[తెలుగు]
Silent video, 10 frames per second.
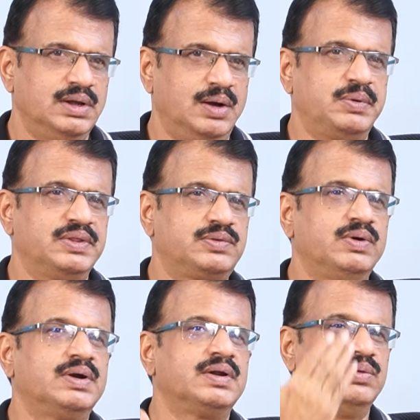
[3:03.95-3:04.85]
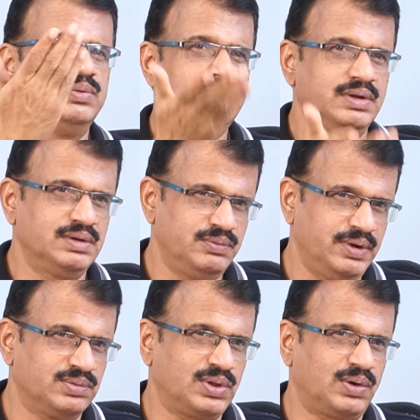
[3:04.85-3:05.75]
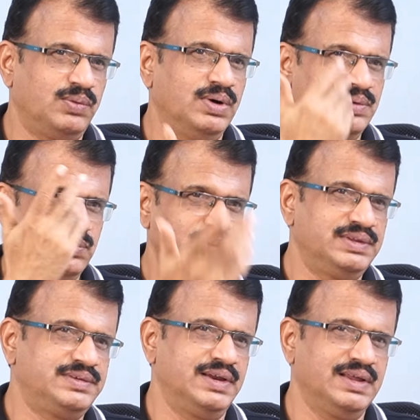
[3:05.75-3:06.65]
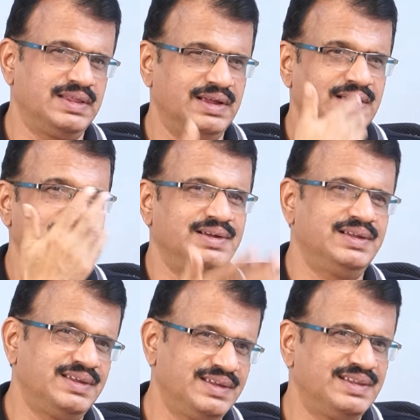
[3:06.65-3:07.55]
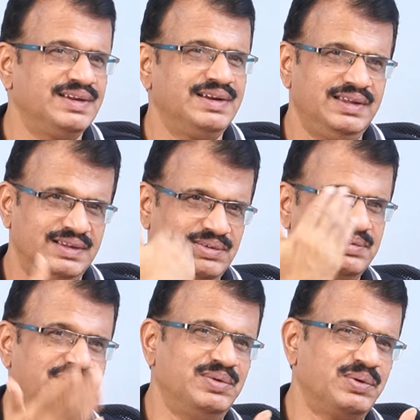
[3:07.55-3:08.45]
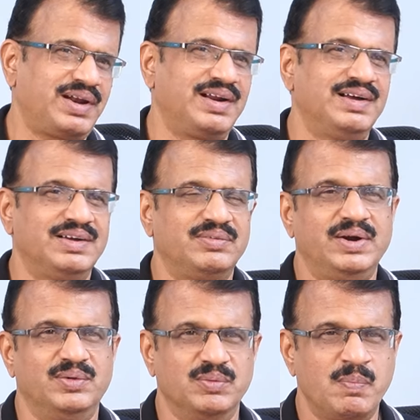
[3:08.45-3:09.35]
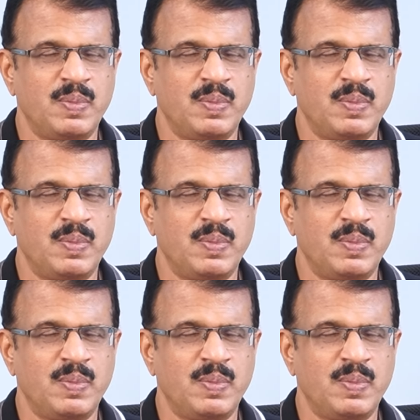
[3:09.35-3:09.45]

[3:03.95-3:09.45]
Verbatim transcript: అఫెన్సివ్ అంటే నువ్వు నువ్వేం తక్కువ నువ్వు అది చేయలేదా అది ఇది అని కౌంటర్గా వేయడం